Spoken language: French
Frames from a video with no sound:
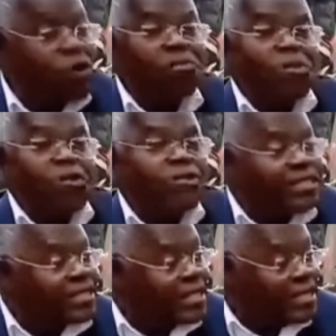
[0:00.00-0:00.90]
Et comme
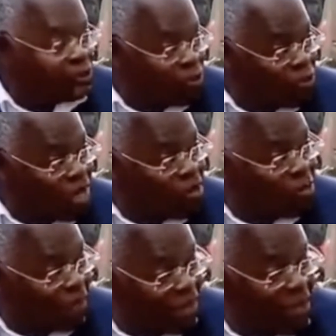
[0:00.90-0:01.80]
eux, c'était des
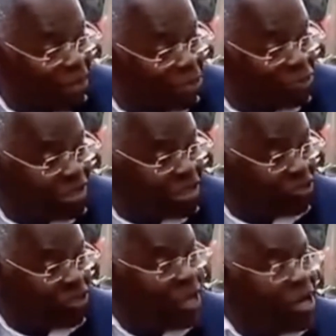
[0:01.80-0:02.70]
Togolais, le père de la mère de Mobutu était
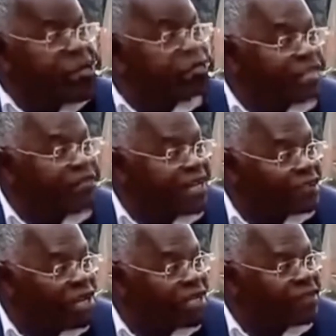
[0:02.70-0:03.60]
des Togolais, eux aussi avaient
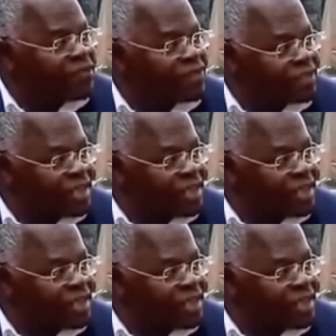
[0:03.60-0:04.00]
la nationalité